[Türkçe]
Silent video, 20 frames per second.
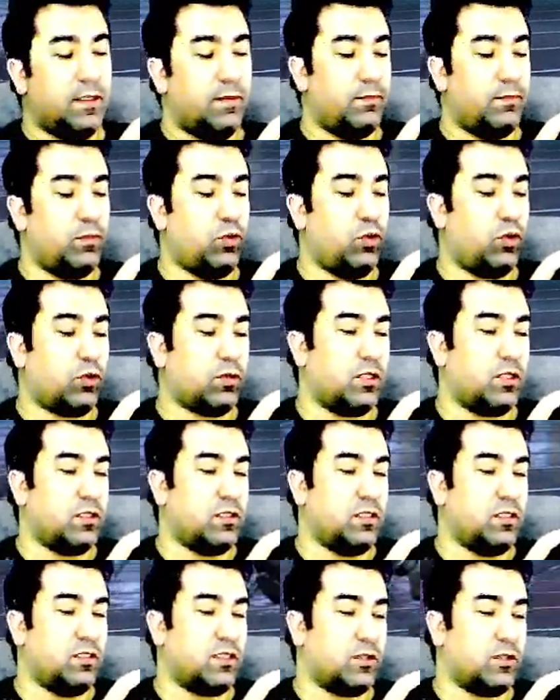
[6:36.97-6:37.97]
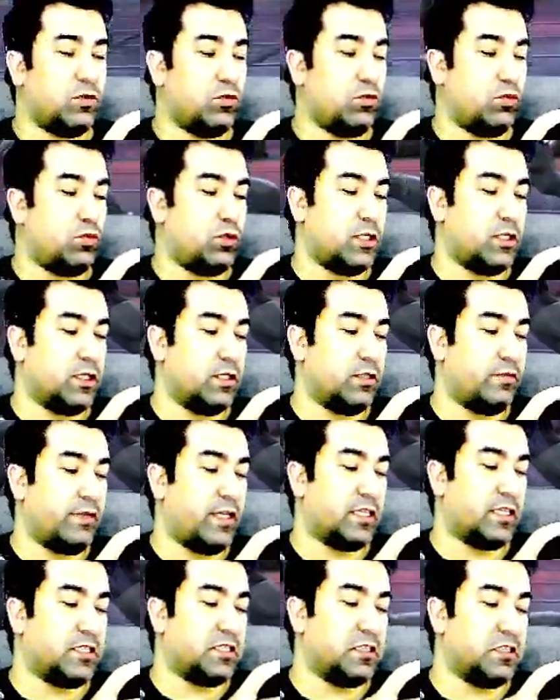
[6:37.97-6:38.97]
blokladığımız
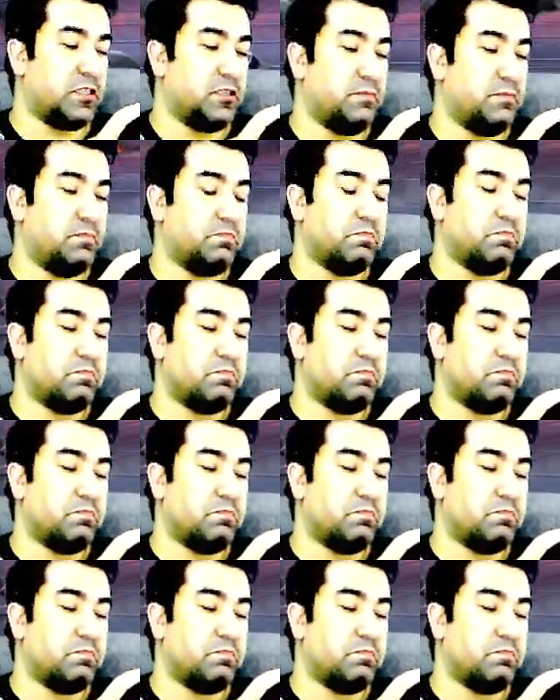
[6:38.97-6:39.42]
varsayalım